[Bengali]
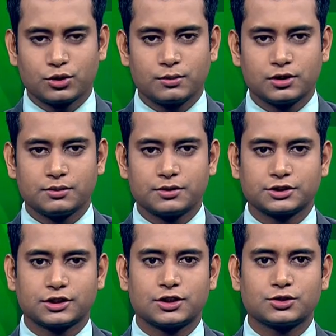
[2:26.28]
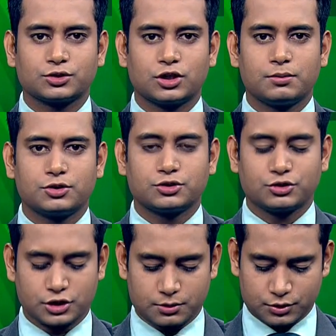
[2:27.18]
ধন্যবাদ আমাদের সাথে যুক্ত হওয়ার জন্য
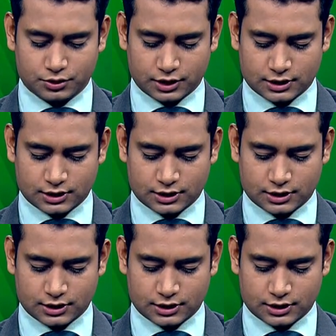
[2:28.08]
শেরপুর থেকে